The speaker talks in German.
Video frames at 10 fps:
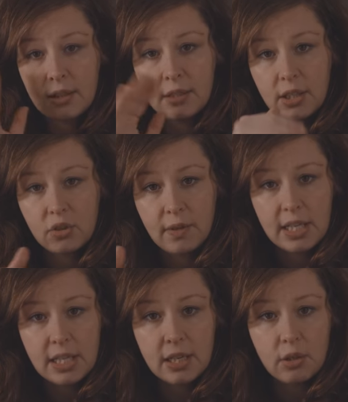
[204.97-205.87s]
äh, der
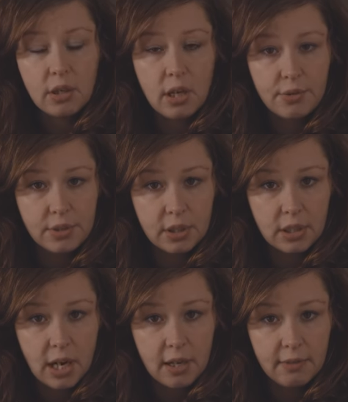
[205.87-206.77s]
Schweiß halt auch nach außen
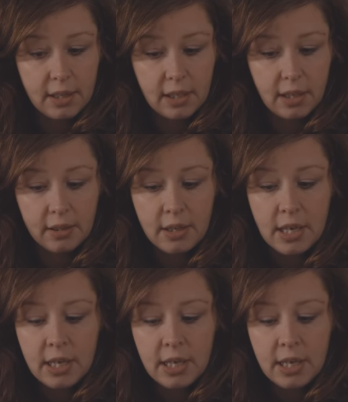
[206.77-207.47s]
getragen werden kann.